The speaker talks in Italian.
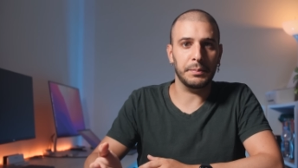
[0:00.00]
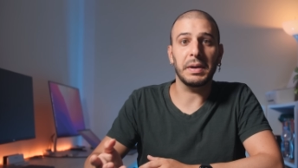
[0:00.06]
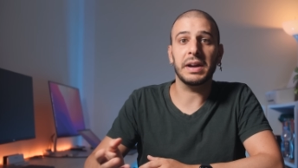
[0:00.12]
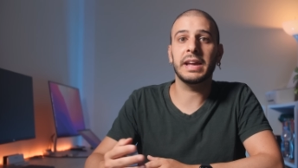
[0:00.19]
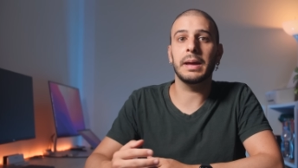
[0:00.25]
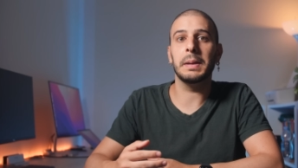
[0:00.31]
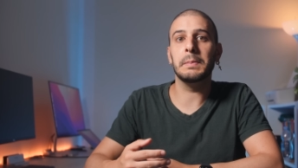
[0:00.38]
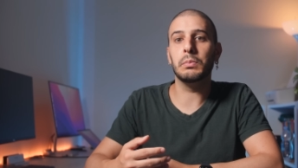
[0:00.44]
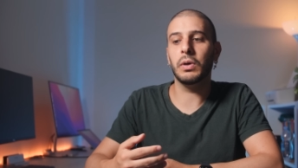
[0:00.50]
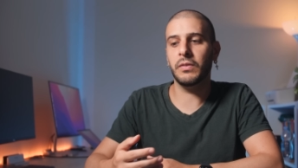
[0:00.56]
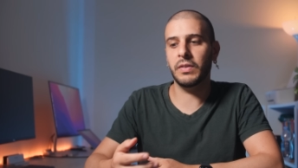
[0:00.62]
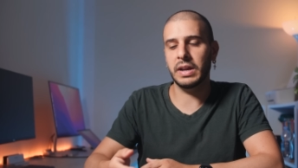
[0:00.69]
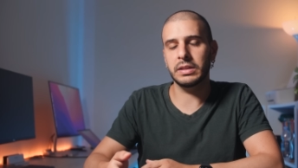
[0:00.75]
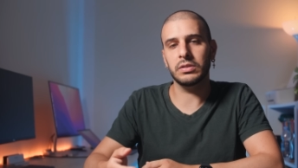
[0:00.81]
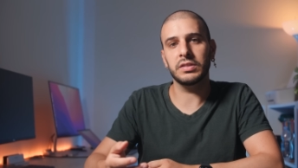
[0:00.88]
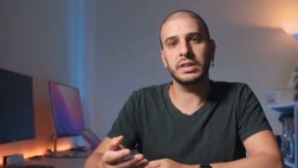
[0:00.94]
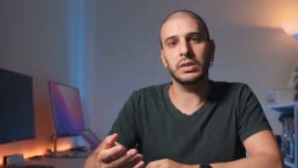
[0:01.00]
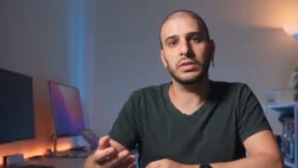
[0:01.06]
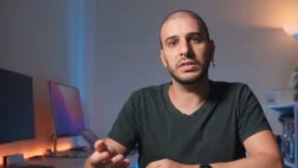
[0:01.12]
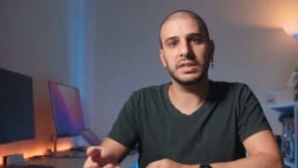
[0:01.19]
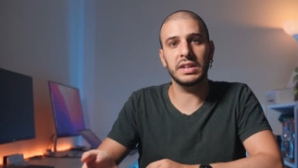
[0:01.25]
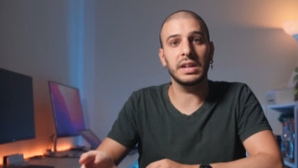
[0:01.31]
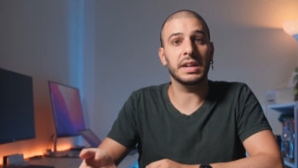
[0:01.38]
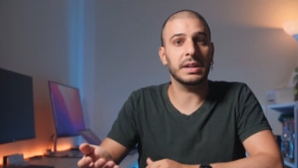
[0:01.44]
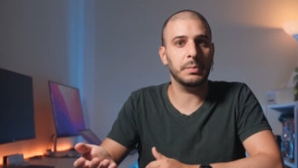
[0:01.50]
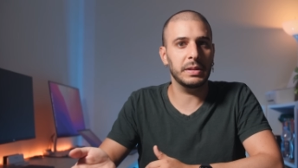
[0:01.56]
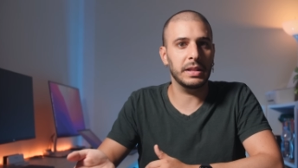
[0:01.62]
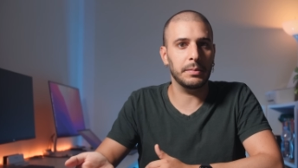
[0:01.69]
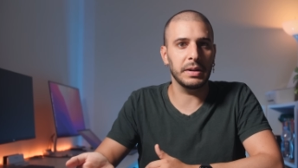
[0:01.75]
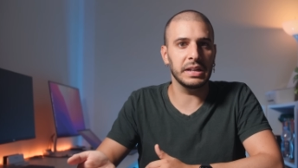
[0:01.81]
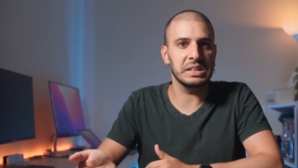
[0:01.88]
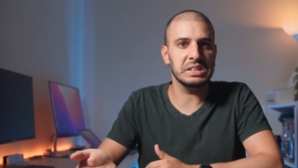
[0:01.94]
ma che muovendosi così
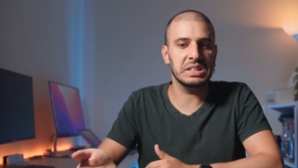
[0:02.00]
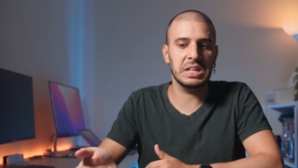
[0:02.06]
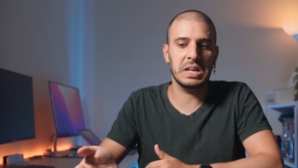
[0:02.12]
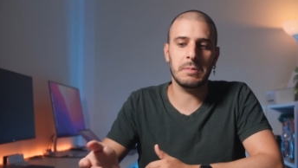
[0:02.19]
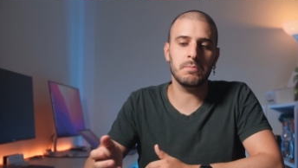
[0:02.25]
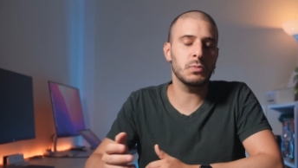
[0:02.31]
rapidamente